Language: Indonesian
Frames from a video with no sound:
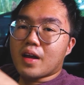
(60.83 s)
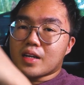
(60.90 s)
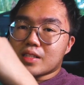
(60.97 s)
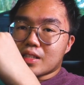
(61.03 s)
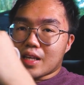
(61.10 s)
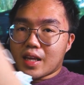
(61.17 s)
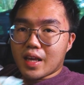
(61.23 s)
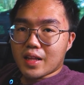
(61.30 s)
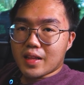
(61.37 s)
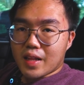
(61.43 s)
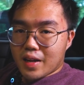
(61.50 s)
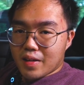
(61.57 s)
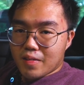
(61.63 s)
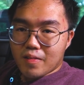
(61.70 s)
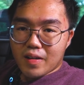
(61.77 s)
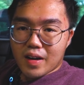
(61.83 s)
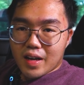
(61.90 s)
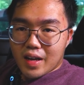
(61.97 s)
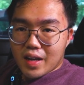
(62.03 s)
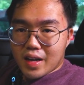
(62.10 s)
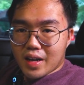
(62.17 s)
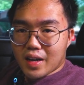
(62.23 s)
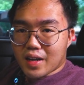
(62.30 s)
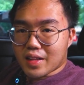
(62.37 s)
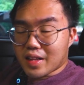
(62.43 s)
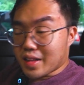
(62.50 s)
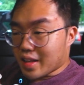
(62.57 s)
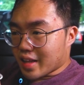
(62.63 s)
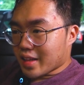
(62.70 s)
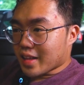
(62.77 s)
okay guys sekian dari gua uh,
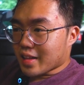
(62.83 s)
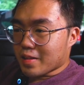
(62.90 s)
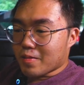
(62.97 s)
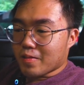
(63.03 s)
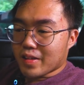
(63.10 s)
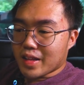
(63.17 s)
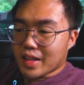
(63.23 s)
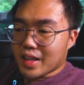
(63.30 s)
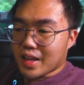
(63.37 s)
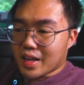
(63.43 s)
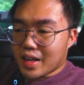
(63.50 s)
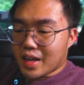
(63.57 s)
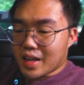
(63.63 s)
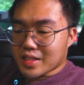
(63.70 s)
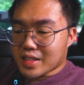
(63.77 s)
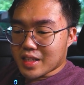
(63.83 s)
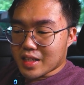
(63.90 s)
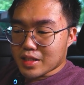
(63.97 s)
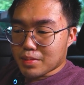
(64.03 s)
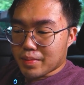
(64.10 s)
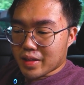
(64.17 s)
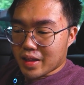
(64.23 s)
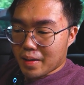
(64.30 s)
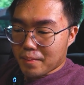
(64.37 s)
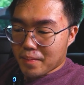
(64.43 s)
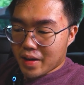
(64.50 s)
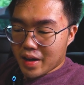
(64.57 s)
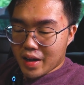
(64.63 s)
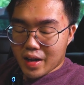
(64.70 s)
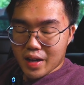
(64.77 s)
nanti kita tungguin aja hasilnya seperti
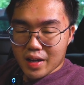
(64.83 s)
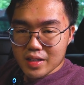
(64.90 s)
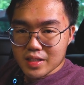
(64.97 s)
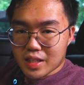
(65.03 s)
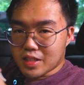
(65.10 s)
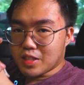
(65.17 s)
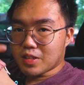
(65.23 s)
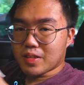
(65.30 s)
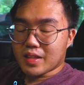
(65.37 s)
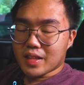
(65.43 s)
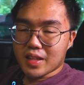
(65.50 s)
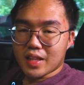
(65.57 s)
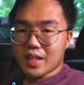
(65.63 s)
apa stay tune